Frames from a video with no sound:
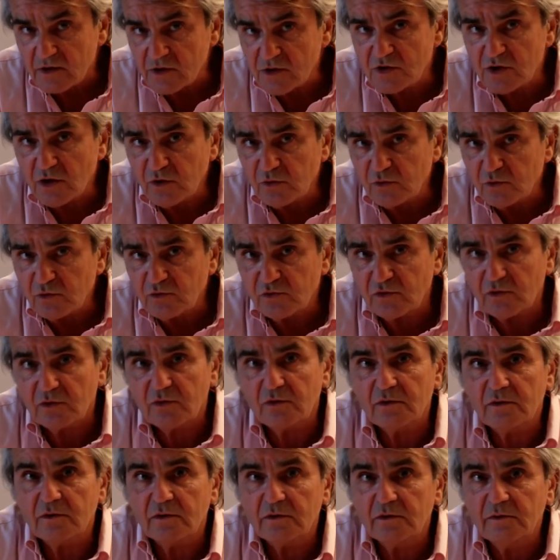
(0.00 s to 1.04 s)
sans doute
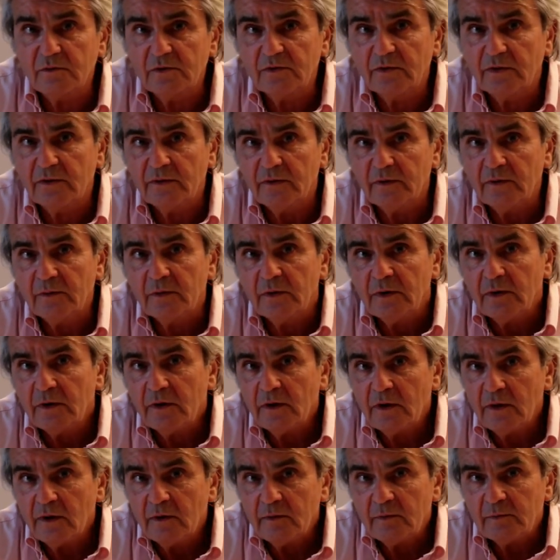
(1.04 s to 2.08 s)
une euh,
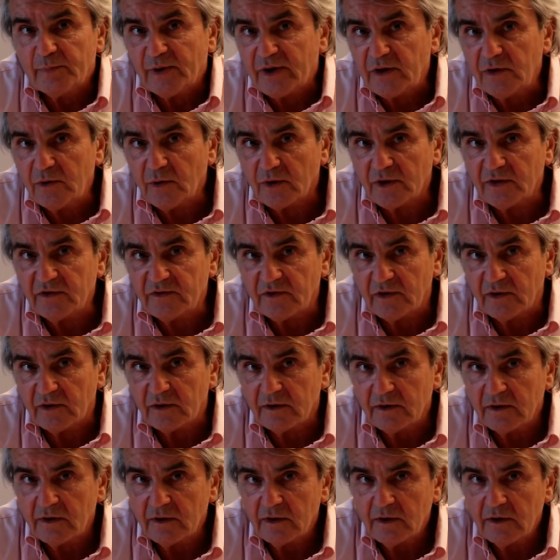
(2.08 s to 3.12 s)

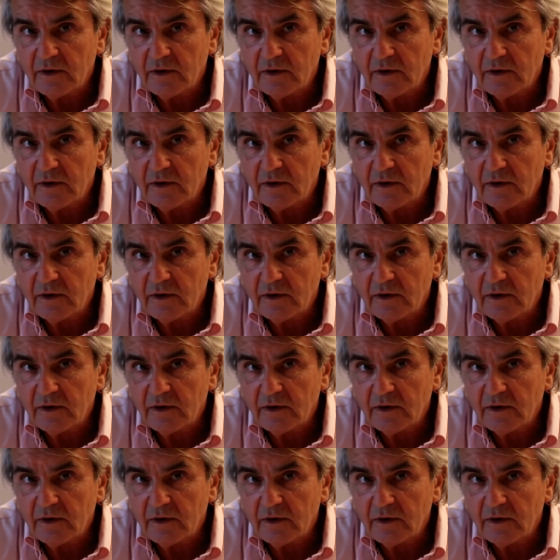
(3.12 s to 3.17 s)
priorité,